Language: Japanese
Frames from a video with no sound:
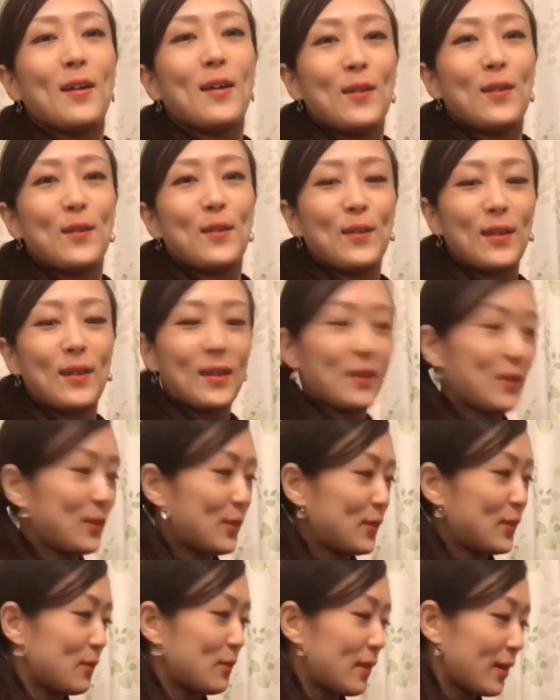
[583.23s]
れうま
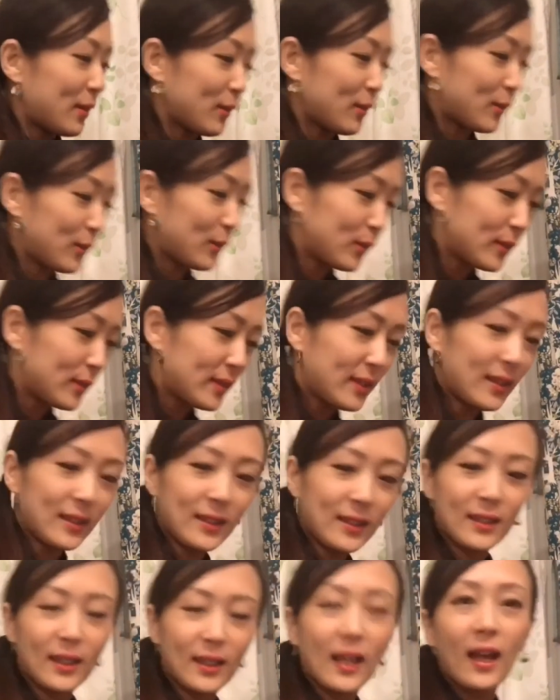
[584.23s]
いこと乗せれい
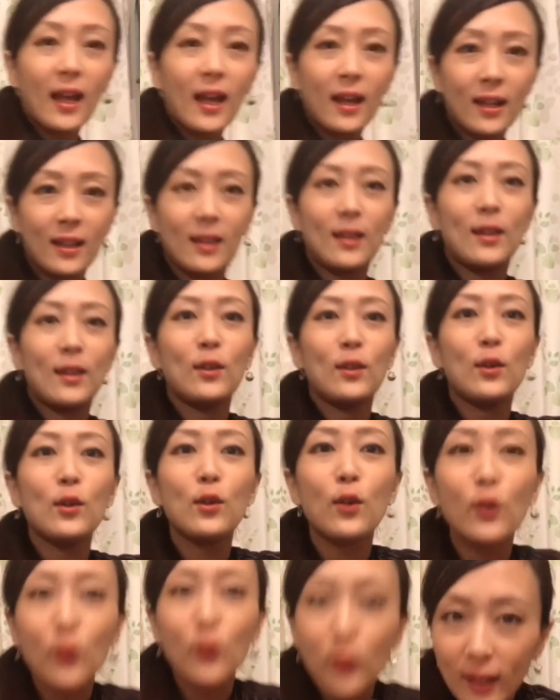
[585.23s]
ということ
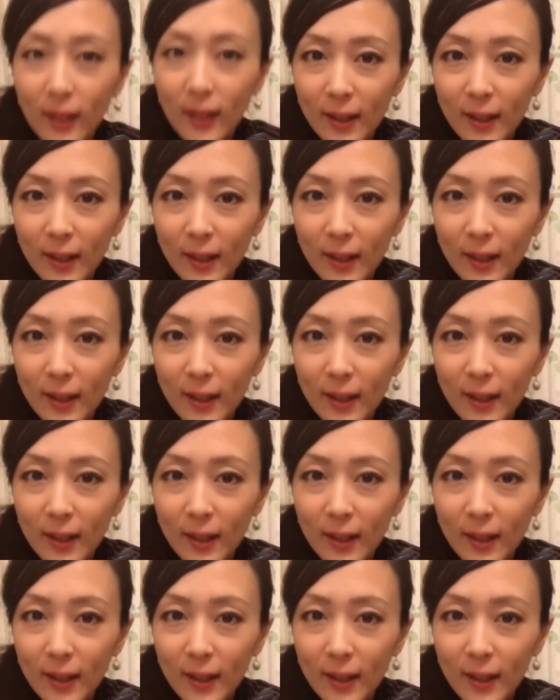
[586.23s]
で